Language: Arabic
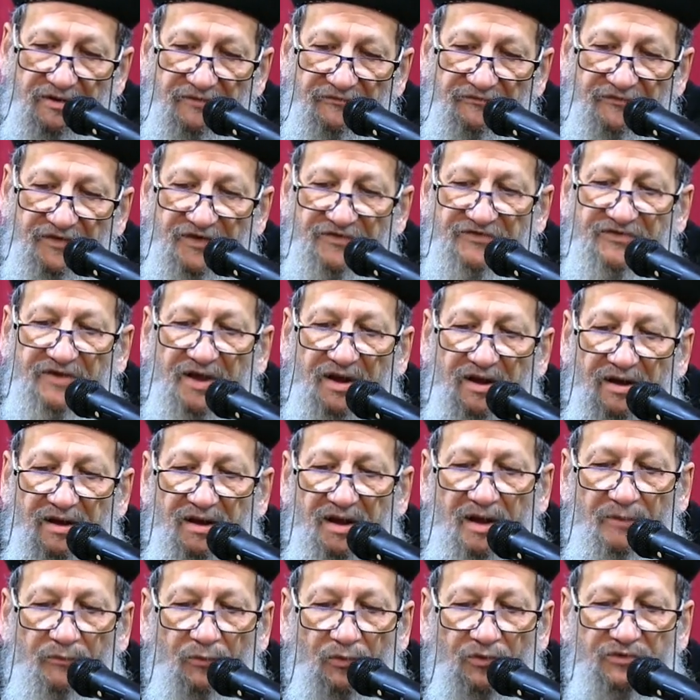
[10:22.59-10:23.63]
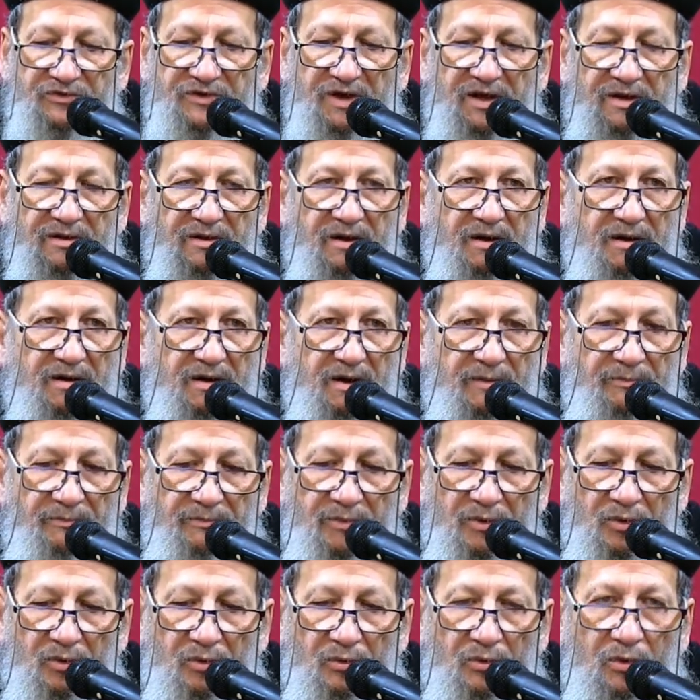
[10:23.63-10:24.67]
فصلى موسى الى
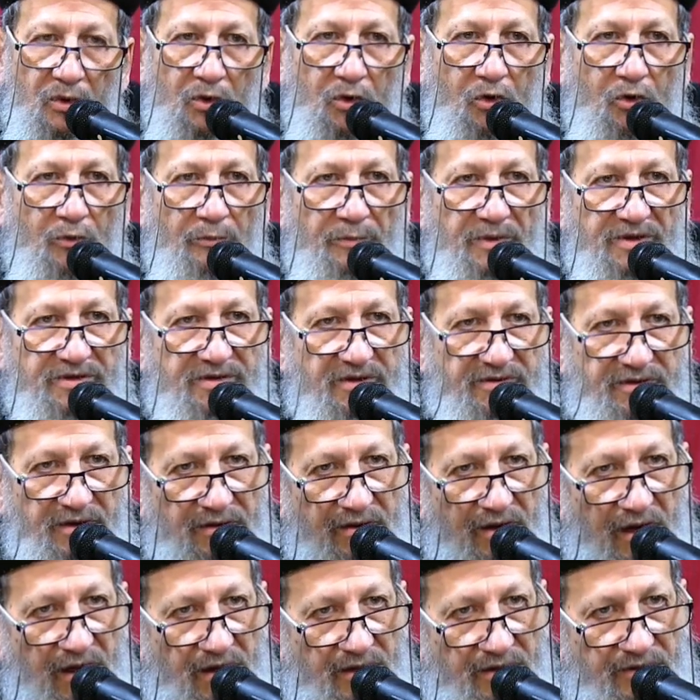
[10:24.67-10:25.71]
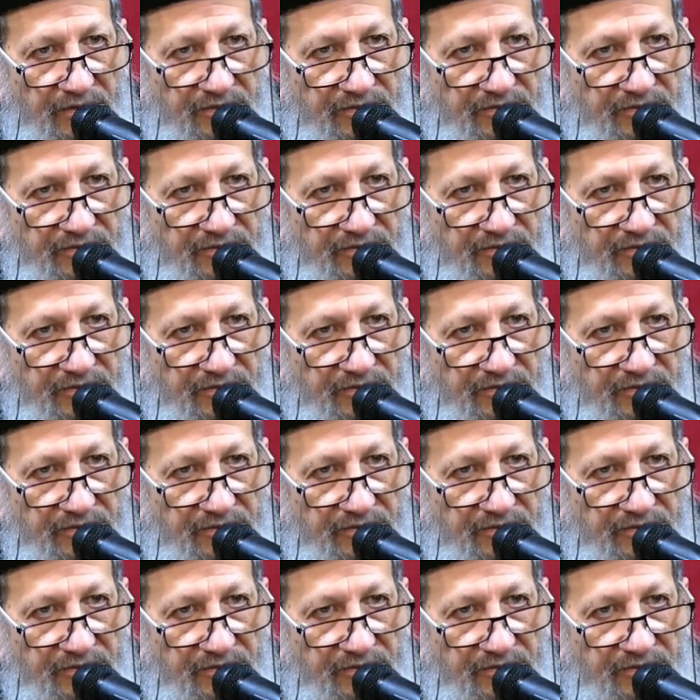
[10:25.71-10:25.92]
الرب اخمدت النار